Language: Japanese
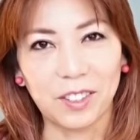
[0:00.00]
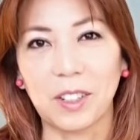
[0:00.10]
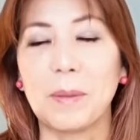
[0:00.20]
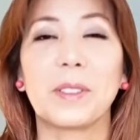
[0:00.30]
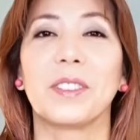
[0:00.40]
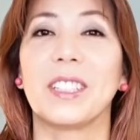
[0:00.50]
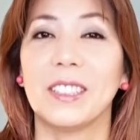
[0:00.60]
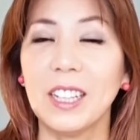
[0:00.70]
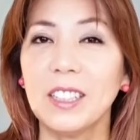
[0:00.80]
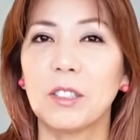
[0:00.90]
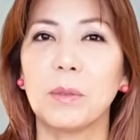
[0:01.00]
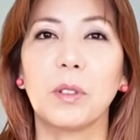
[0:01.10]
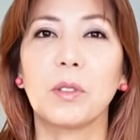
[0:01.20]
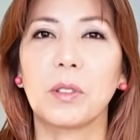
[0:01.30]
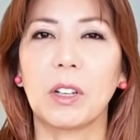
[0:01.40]
うとかもそうですね自分
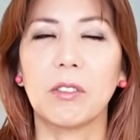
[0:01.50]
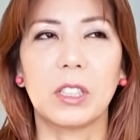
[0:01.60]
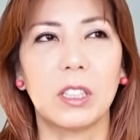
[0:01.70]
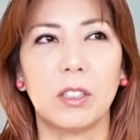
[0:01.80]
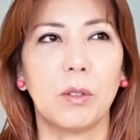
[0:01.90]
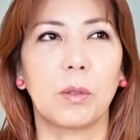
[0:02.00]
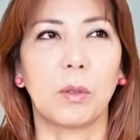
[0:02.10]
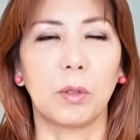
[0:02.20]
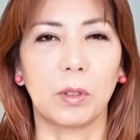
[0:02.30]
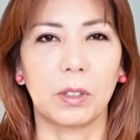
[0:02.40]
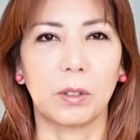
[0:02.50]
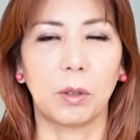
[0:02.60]
の直感を信じようこの